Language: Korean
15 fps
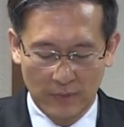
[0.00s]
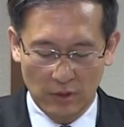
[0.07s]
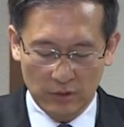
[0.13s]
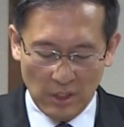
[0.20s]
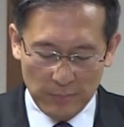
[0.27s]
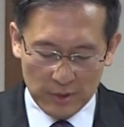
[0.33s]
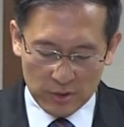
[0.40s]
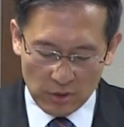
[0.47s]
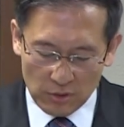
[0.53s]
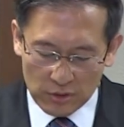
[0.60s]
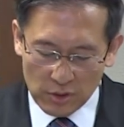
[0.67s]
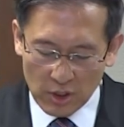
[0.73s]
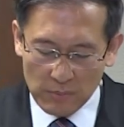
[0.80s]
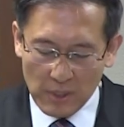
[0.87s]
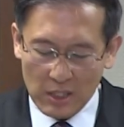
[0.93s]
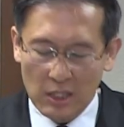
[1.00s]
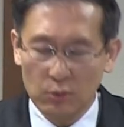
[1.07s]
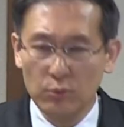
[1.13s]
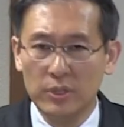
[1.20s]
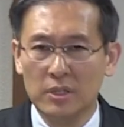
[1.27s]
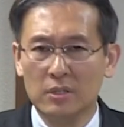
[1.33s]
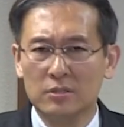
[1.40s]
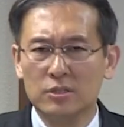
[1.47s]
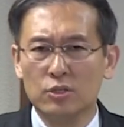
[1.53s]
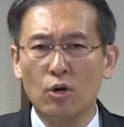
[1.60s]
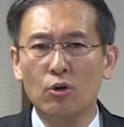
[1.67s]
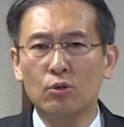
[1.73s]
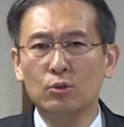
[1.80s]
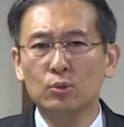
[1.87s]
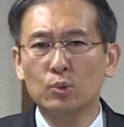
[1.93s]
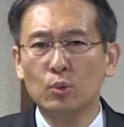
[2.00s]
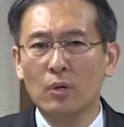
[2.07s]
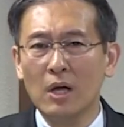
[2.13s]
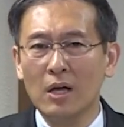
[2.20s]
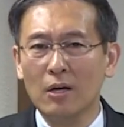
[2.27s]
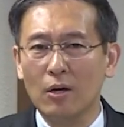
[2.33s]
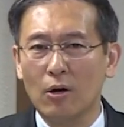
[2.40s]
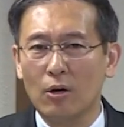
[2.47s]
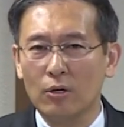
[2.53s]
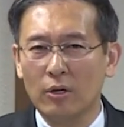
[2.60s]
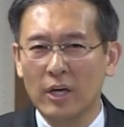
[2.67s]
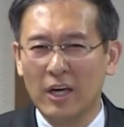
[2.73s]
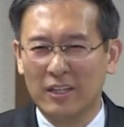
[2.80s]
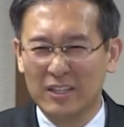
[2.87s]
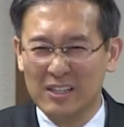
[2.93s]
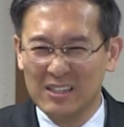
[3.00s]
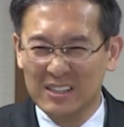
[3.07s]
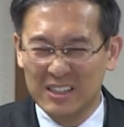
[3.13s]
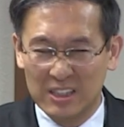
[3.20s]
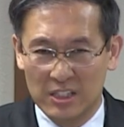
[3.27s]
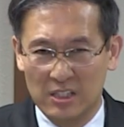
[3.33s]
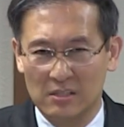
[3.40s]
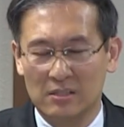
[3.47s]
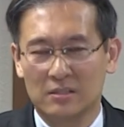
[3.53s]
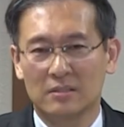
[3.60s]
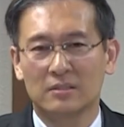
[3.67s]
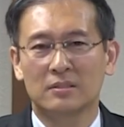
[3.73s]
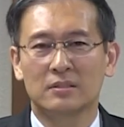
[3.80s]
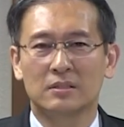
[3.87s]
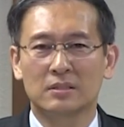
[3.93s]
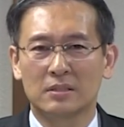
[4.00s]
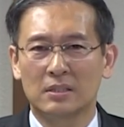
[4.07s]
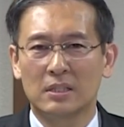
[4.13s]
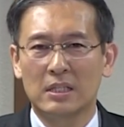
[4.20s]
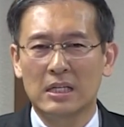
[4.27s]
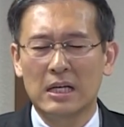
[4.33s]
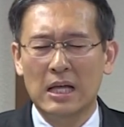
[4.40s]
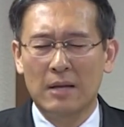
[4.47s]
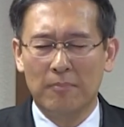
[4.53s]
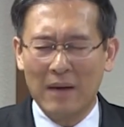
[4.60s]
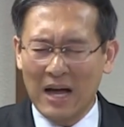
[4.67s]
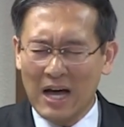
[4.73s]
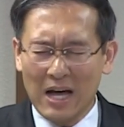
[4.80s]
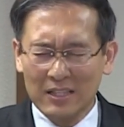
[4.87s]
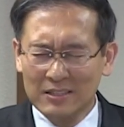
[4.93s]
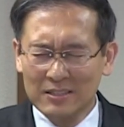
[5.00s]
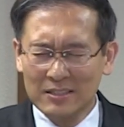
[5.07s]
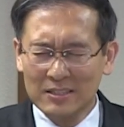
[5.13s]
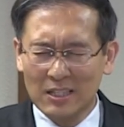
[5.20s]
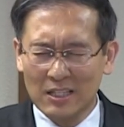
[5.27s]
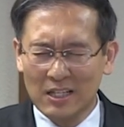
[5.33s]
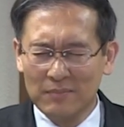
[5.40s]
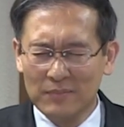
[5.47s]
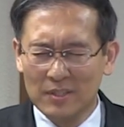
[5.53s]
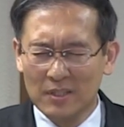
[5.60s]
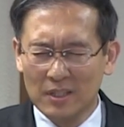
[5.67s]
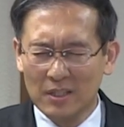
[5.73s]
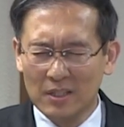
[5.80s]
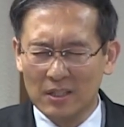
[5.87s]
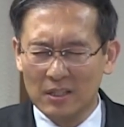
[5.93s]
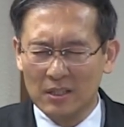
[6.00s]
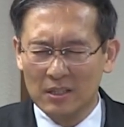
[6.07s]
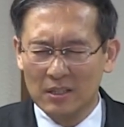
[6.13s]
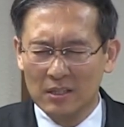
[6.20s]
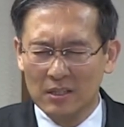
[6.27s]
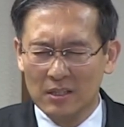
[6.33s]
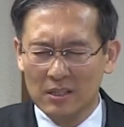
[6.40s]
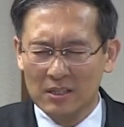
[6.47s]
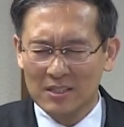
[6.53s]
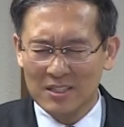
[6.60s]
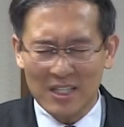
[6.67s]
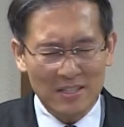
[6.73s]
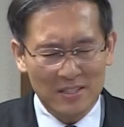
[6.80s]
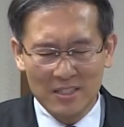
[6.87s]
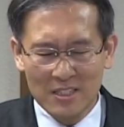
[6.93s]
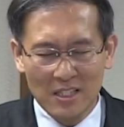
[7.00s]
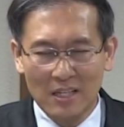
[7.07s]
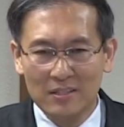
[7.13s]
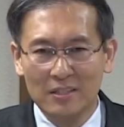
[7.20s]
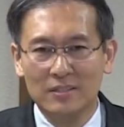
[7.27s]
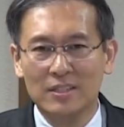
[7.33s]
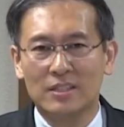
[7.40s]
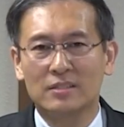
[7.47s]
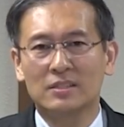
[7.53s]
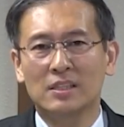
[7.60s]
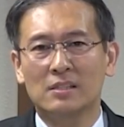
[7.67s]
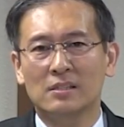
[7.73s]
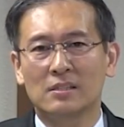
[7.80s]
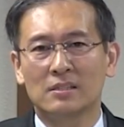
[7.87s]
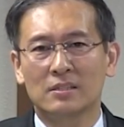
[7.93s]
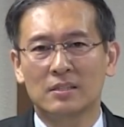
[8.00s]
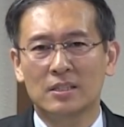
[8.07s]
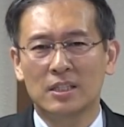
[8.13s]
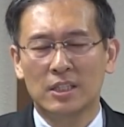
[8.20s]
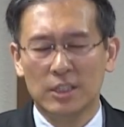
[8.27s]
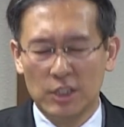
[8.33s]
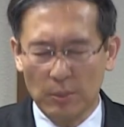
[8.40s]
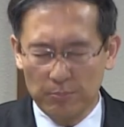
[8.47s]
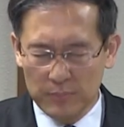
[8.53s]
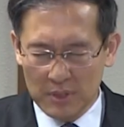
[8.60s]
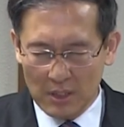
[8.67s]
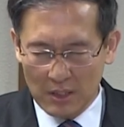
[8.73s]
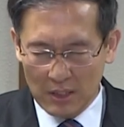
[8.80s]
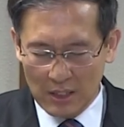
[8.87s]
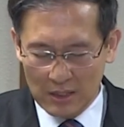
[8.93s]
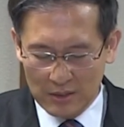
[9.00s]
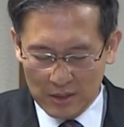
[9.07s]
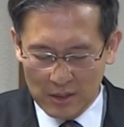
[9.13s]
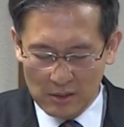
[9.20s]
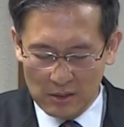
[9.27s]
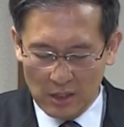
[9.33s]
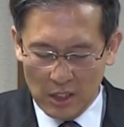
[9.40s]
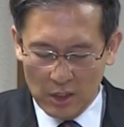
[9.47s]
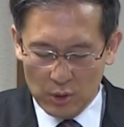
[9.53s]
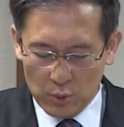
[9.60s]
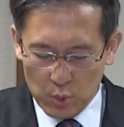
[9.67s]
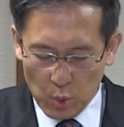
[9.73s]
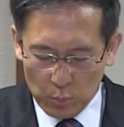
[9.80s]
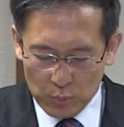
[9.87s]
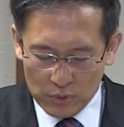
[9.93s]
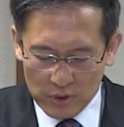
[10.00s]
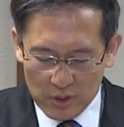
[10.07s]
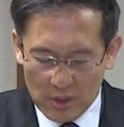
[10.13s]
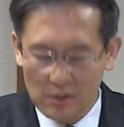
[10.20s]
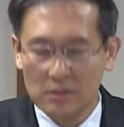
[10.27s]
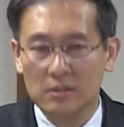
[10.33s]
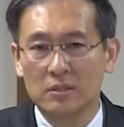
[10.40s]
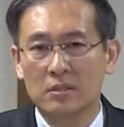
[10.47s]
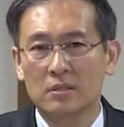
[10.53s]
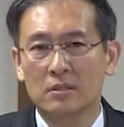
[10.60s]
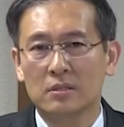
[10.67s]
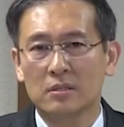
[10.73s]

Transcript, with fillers: 그렇다면 성경이 말하고 있는 성도가 걸어야 될 그 길. 많은 사람들이 찾지 않는 그 길, 협착한 길, 좁은 길,